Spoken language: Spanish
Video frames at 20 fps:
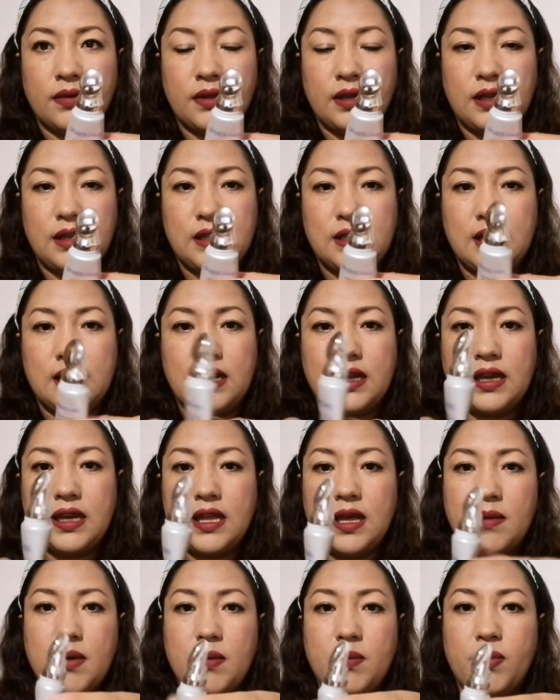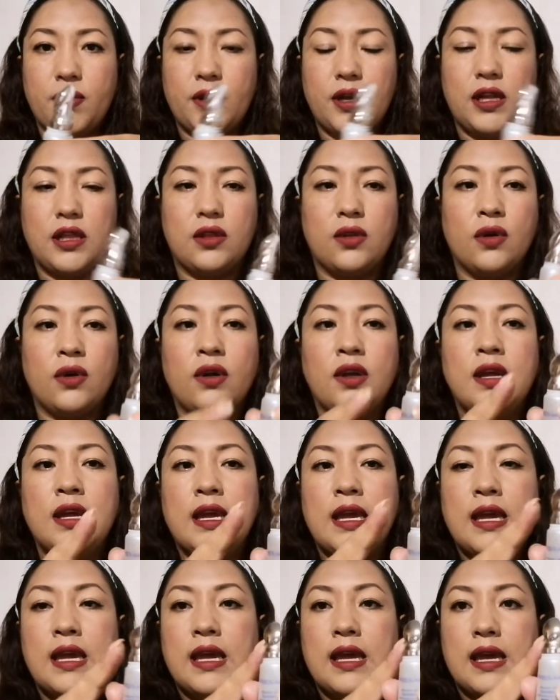Y ya le queda bien poquito.
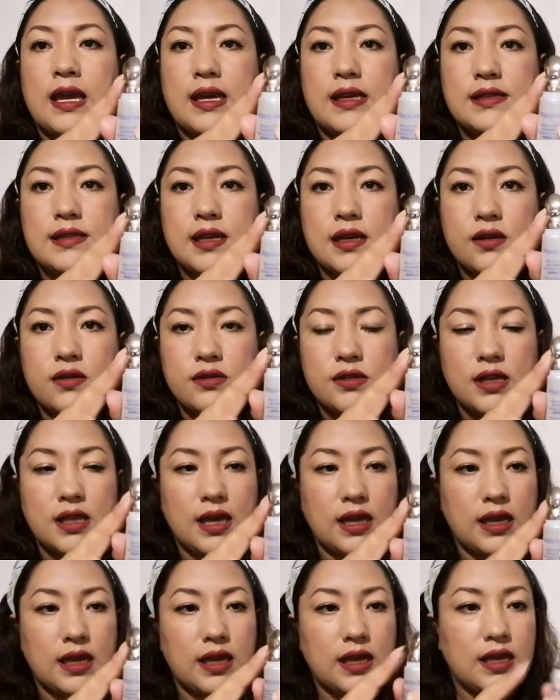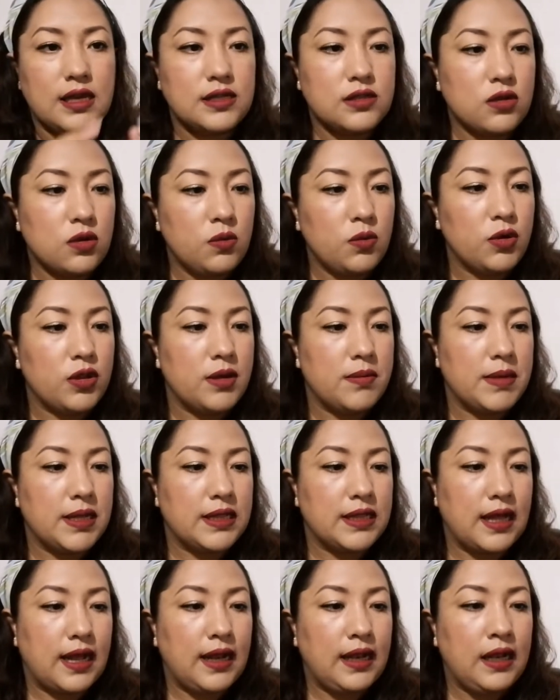Esta cosa de aquí que es como de
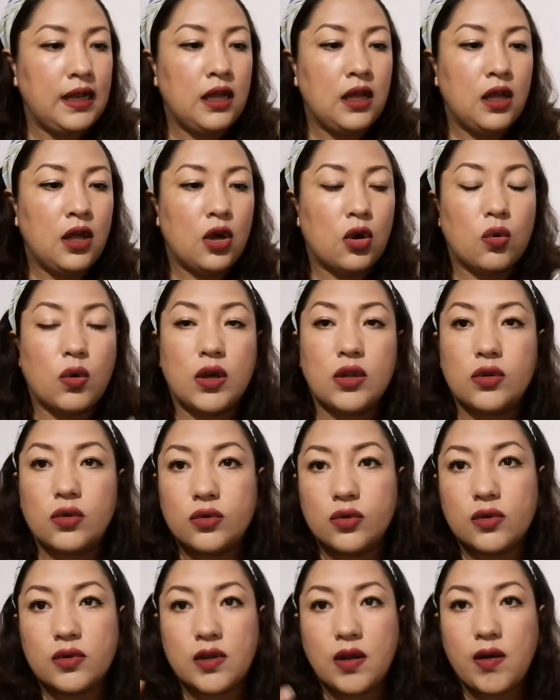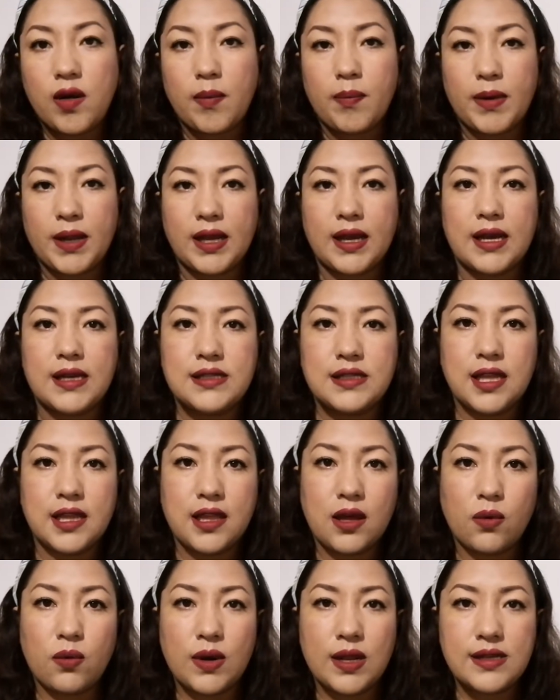metal, cuando tú te lo aplicas te
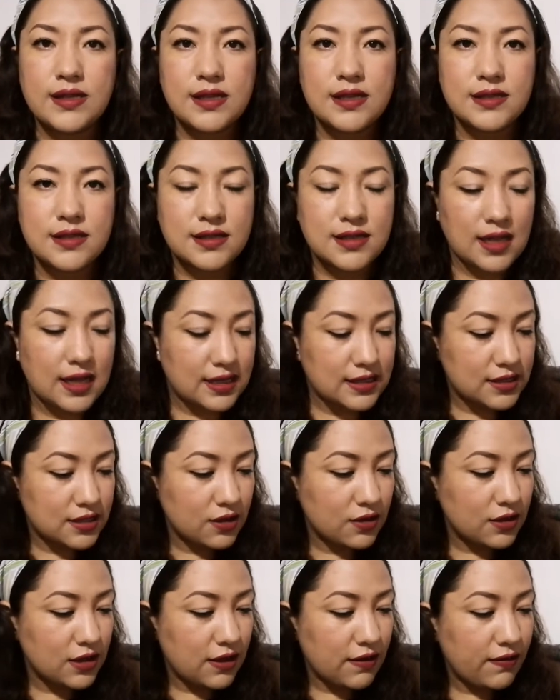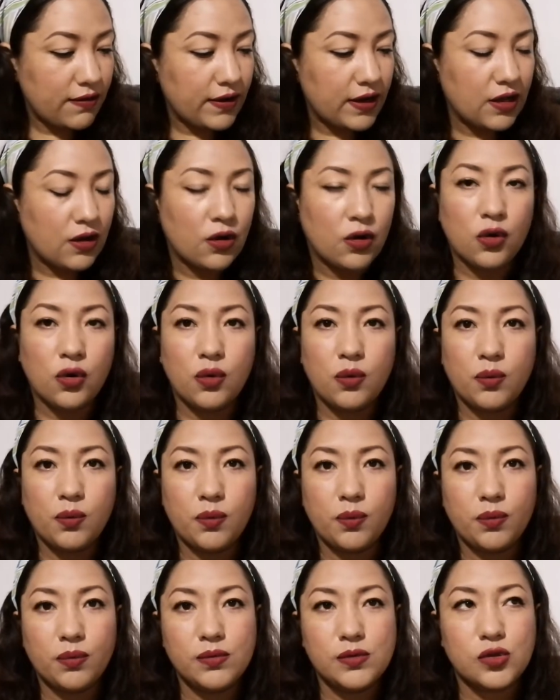da una sensación de frío
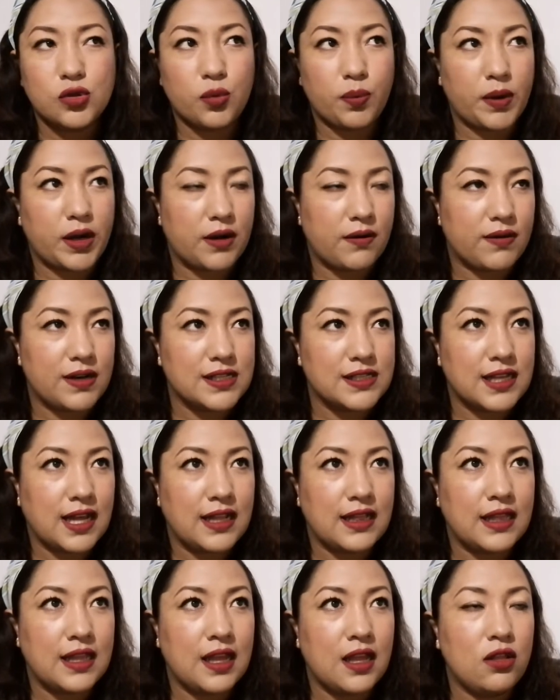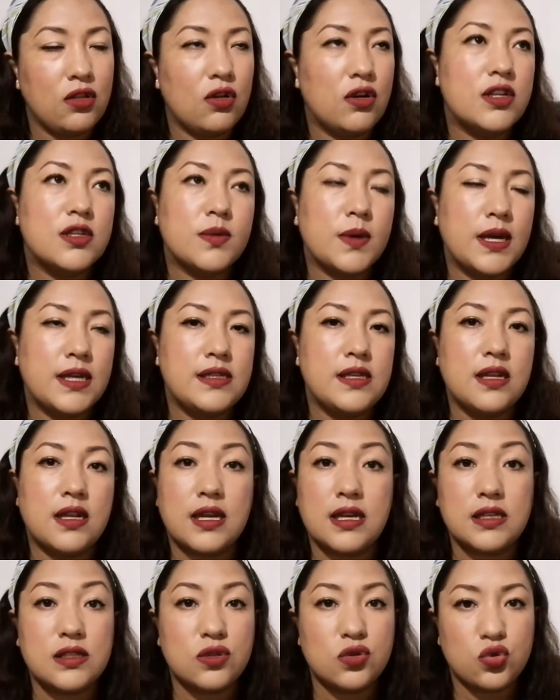súper refrescante. No les voy a decir
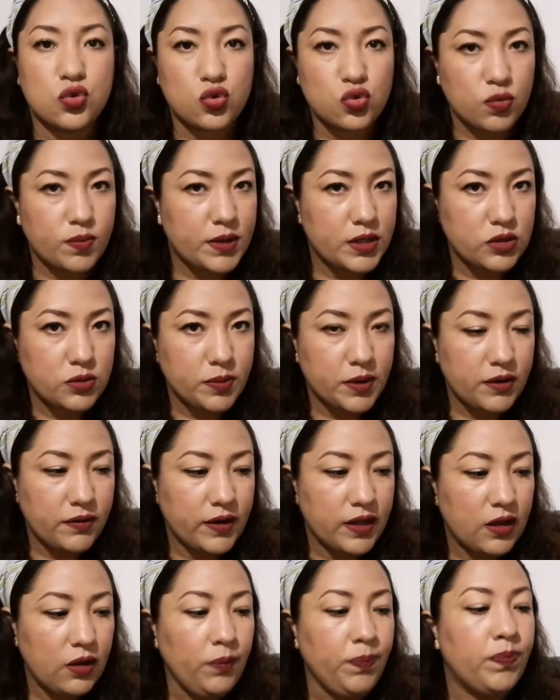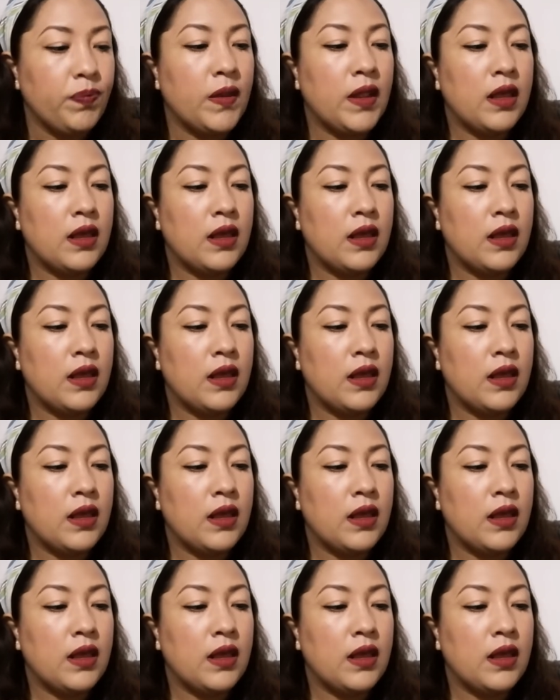que es súper, súper frío,